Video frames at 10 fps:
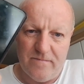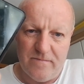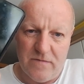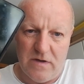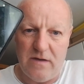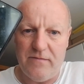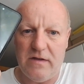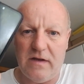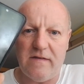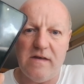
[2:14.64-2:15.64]
ja, wenn
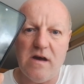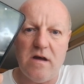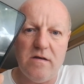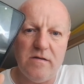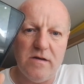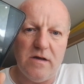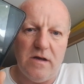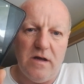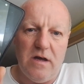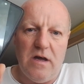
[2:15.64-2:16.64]
das hier
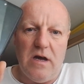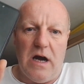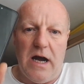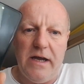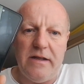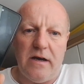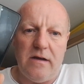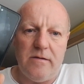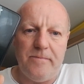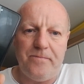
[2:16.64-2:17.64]
einer
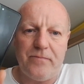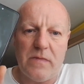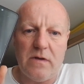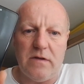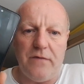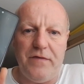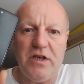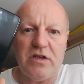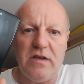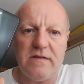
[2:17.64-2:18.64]
der
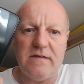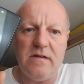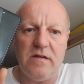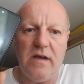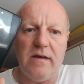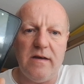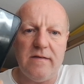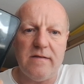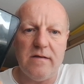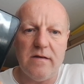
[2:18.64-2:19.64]
wichtigsten Dinge
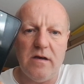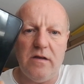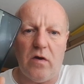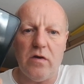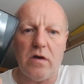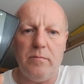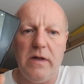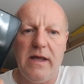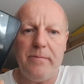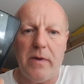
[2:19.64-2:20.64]
ist in eurem
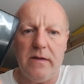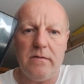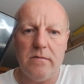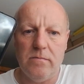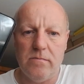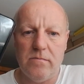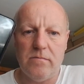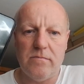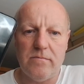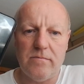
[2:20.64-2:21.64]
Leben,
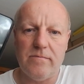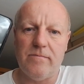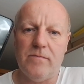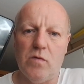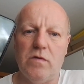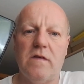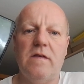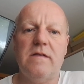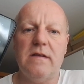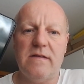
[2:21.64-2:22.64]
und das
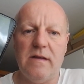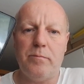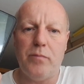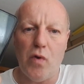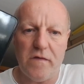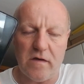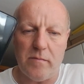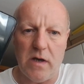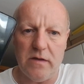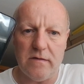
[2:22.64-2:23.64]
ist jetzt nicht bös
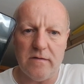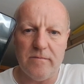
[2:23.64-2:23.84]
gemeint,